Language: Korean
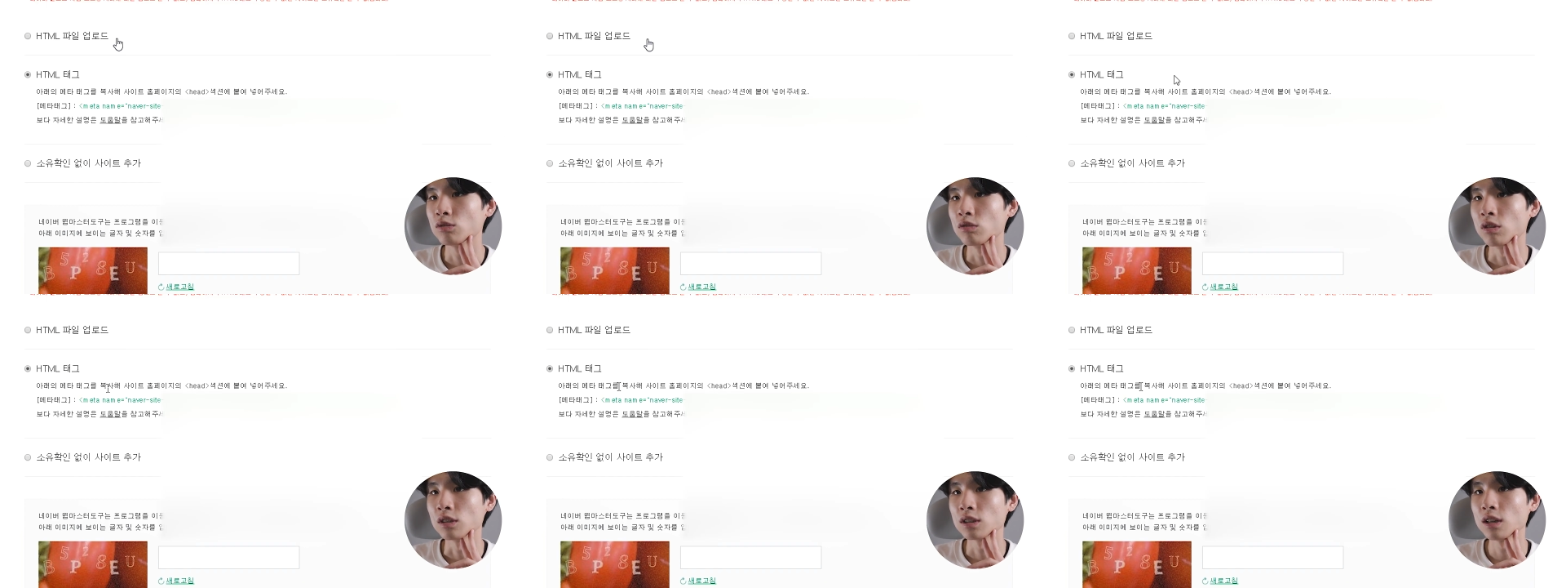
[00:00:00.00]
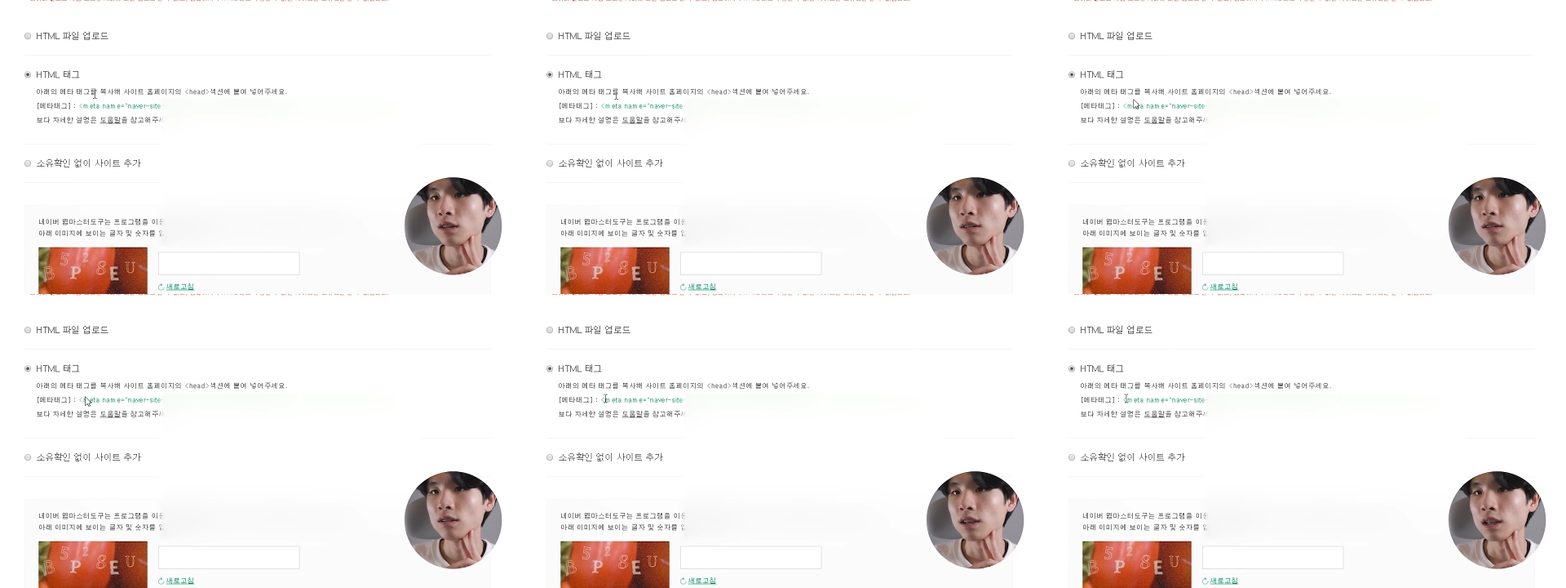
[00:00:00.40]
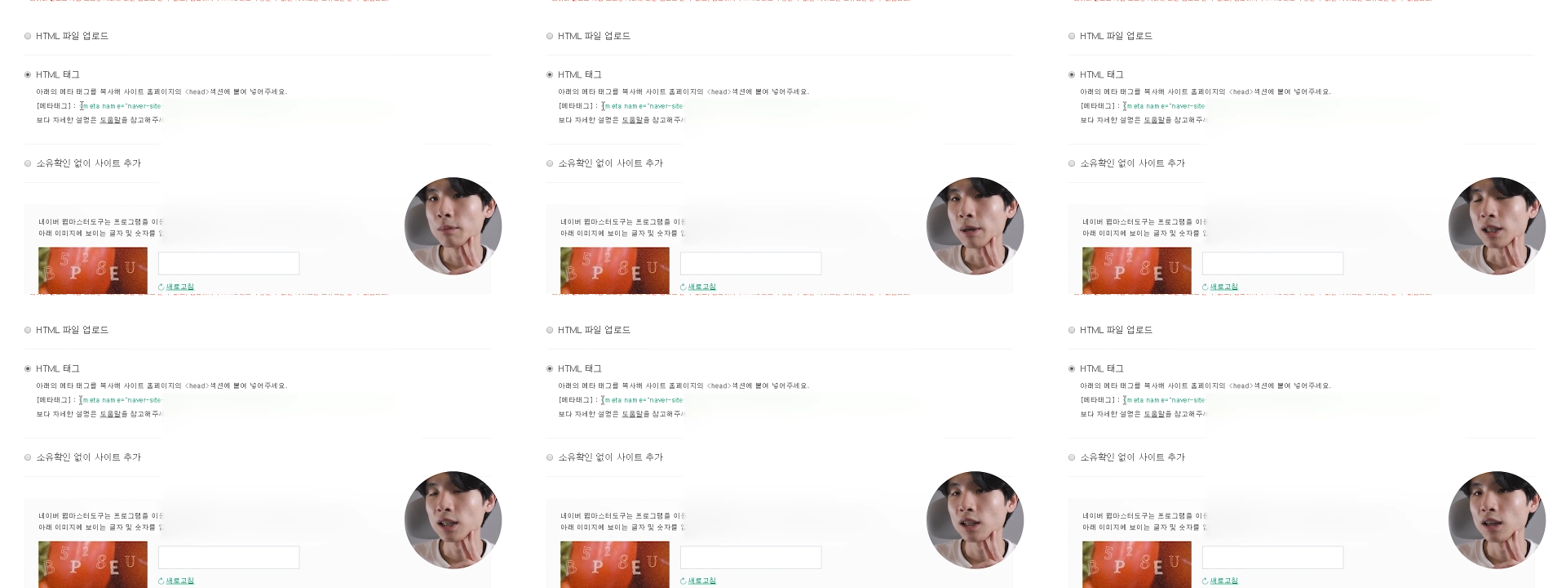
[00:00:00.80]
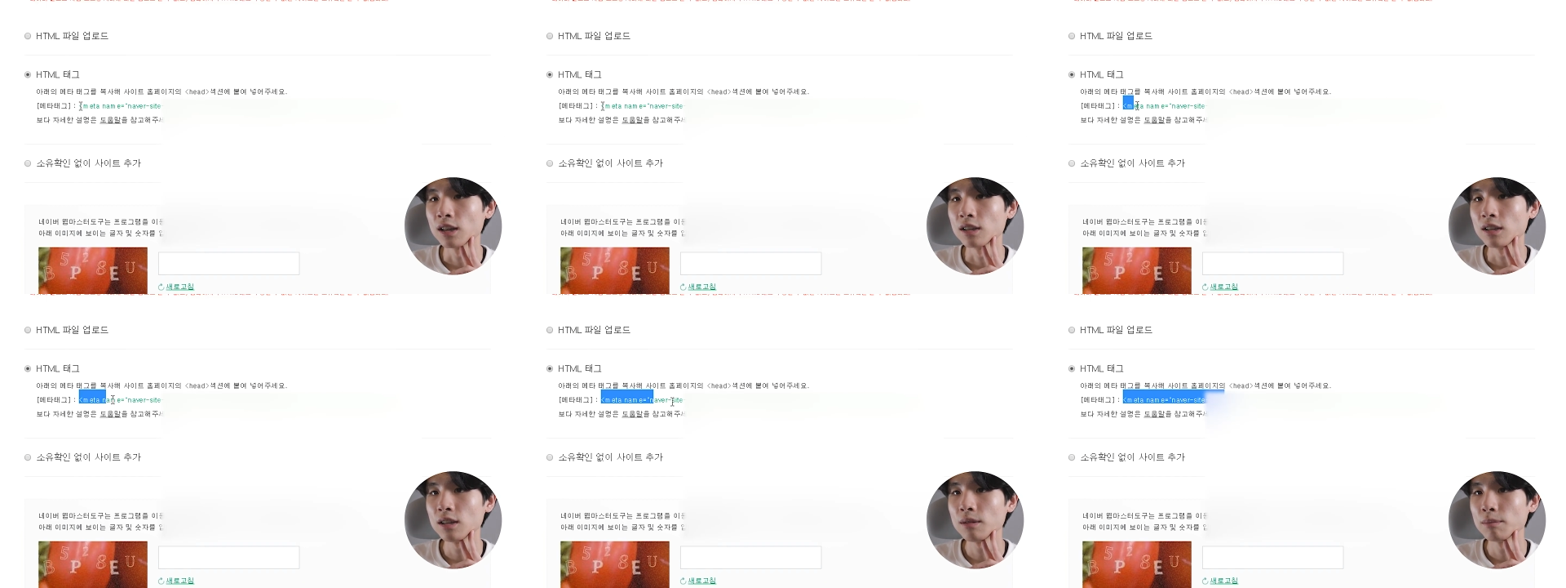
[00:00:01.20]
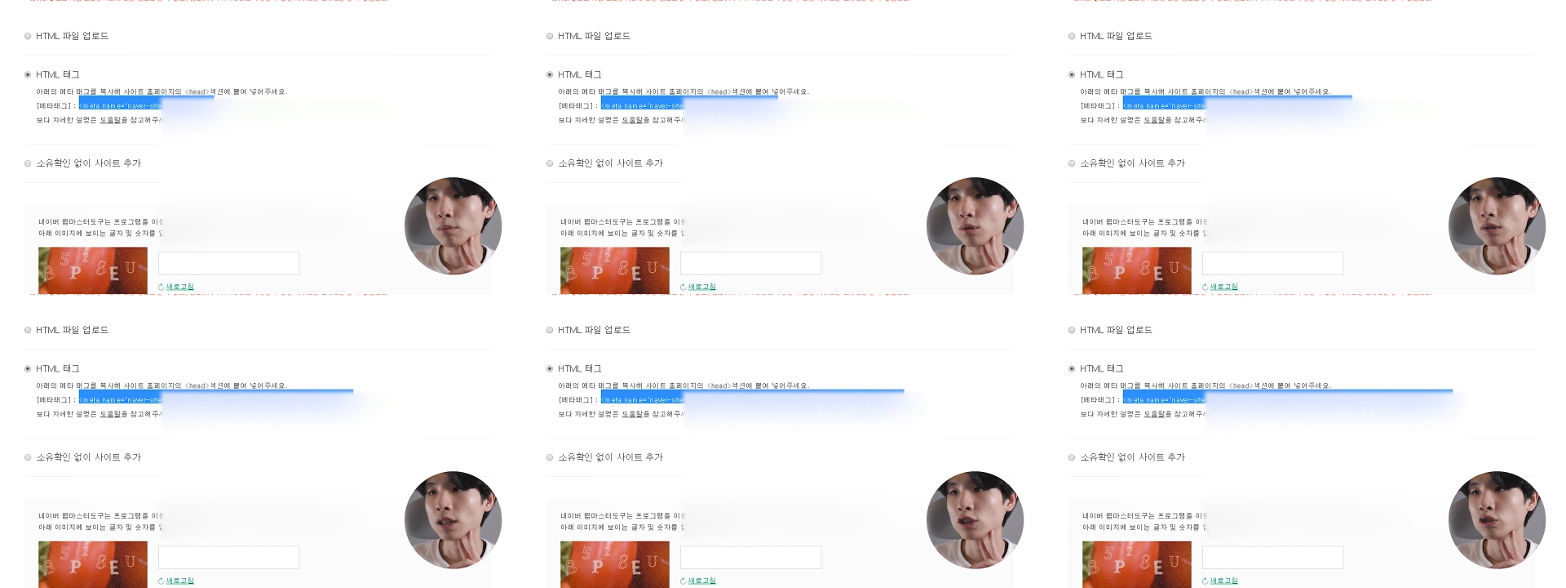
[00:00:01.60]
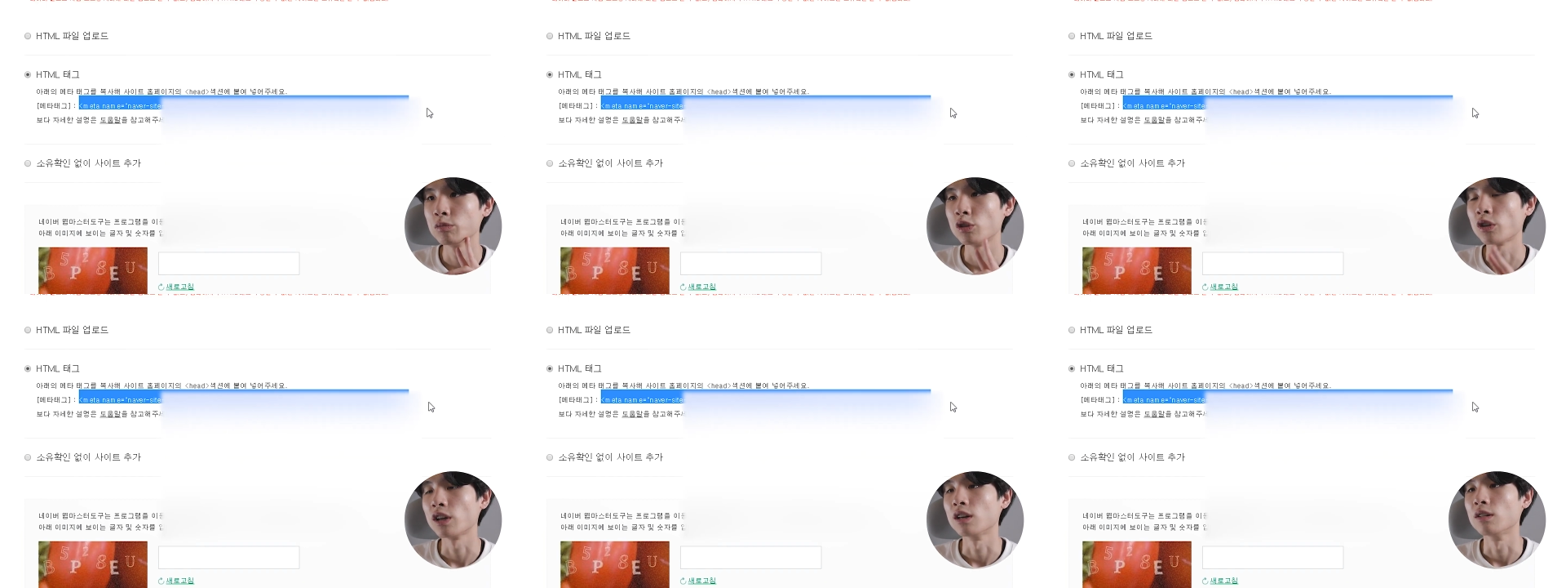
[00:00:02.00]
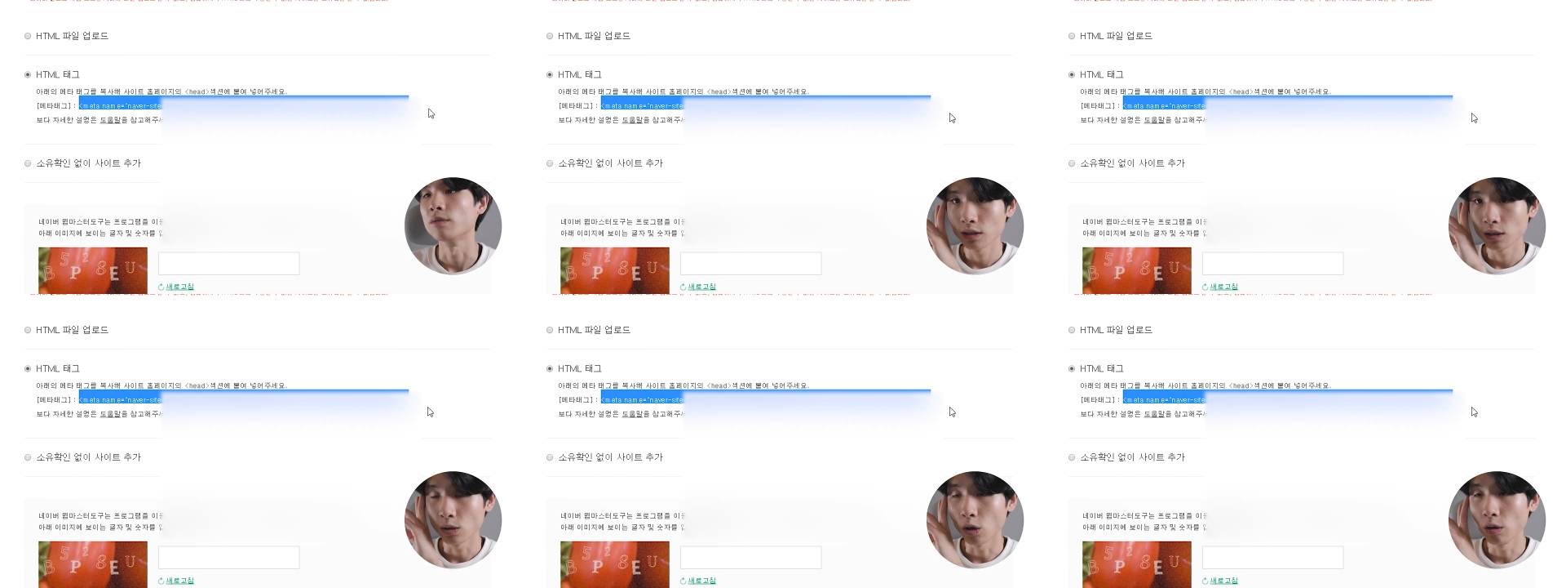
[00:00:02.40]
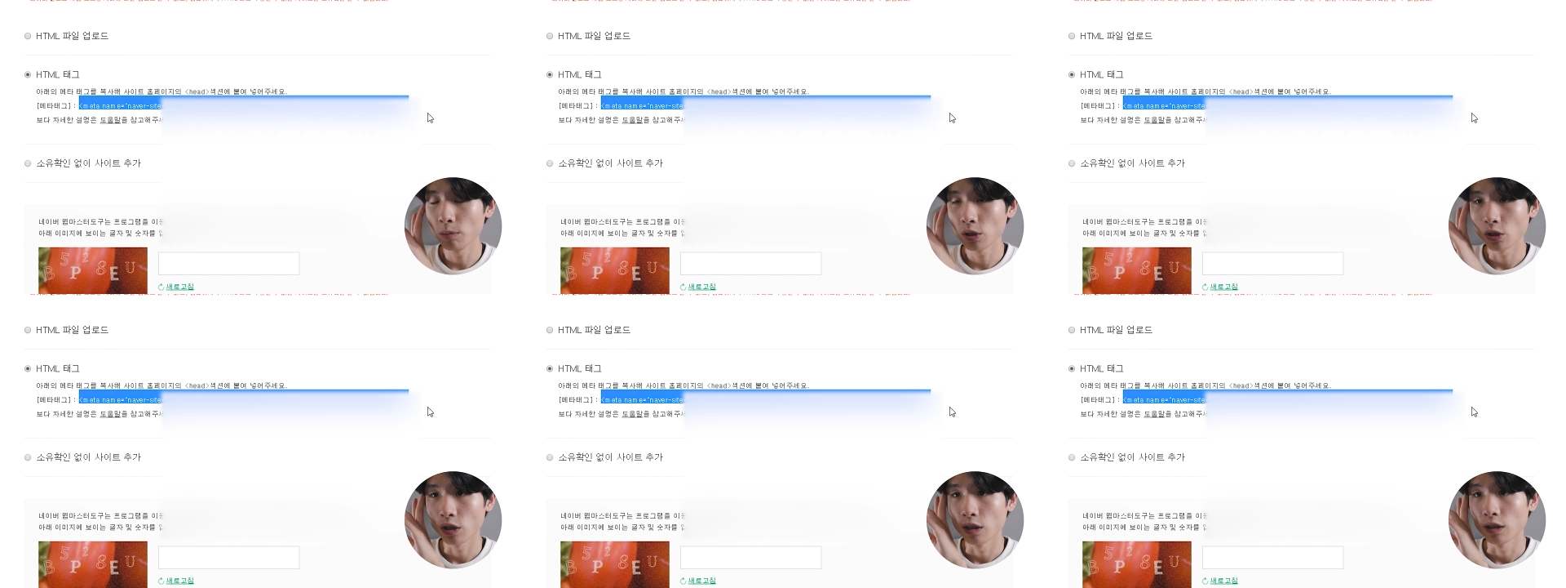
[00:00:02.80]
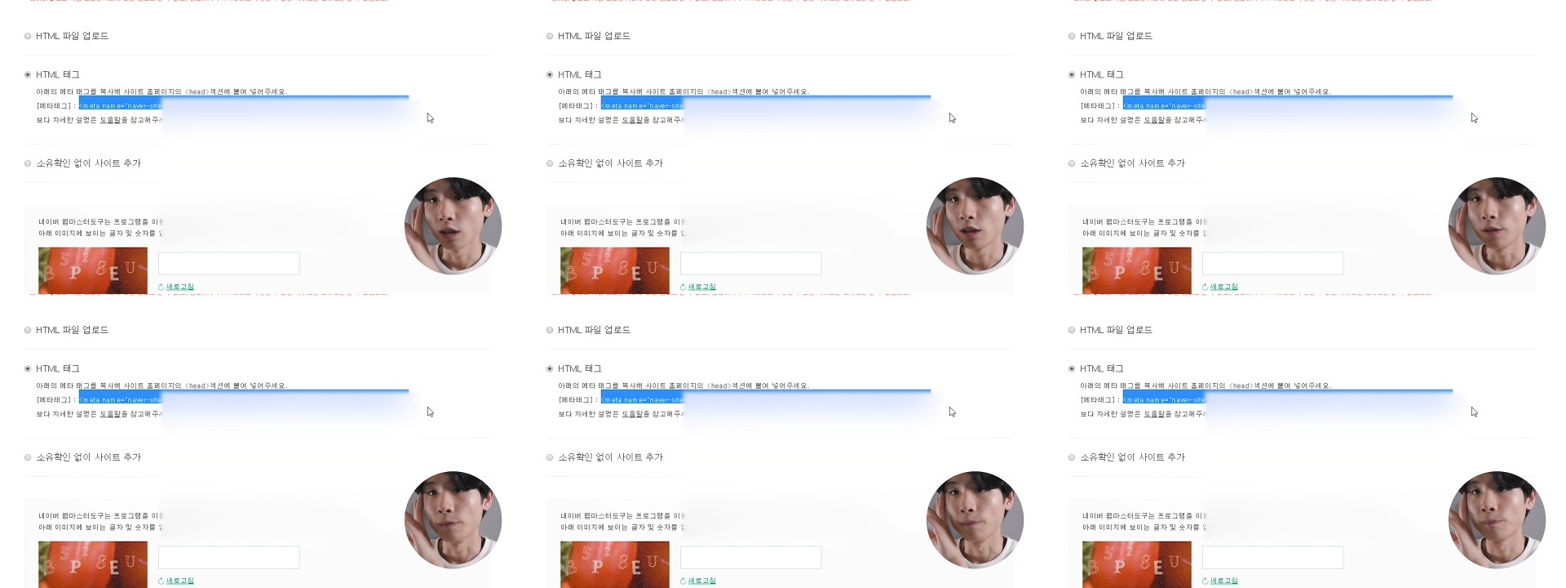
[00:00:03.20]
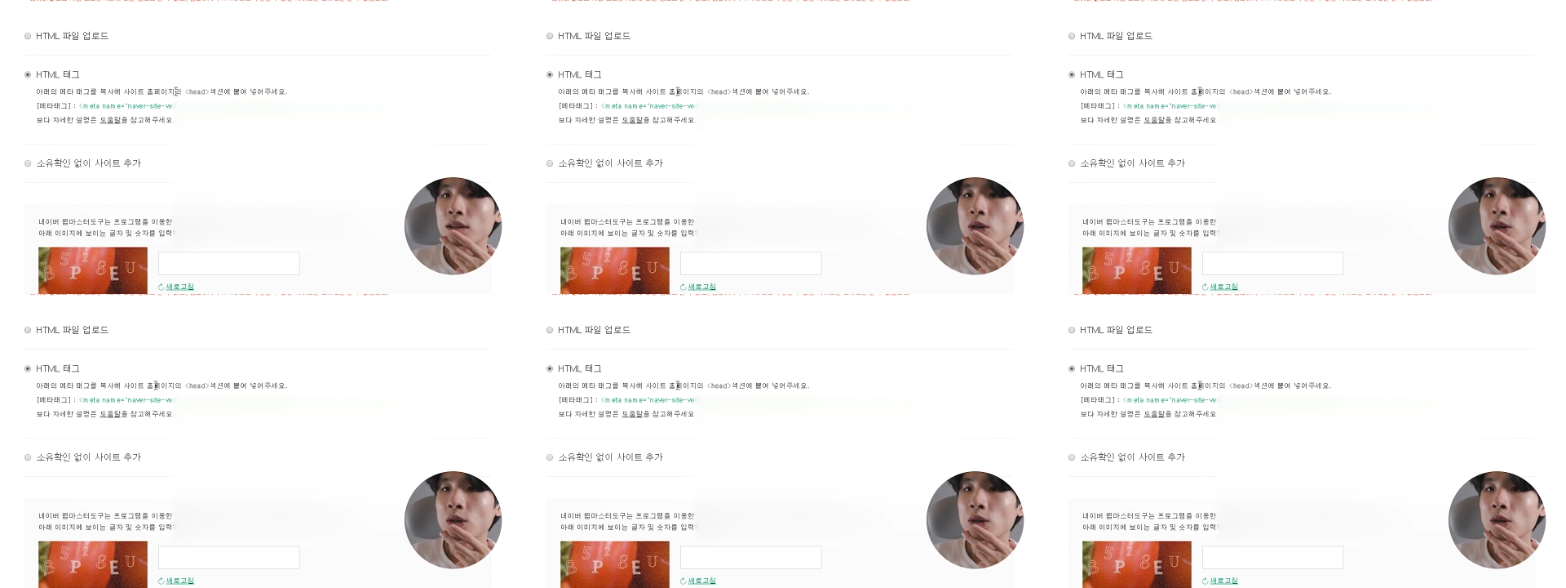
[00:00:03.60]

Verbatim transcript: 눌러서 이 메타 태그를 복사해주면 돼요. 이제 넣으면 되는데요.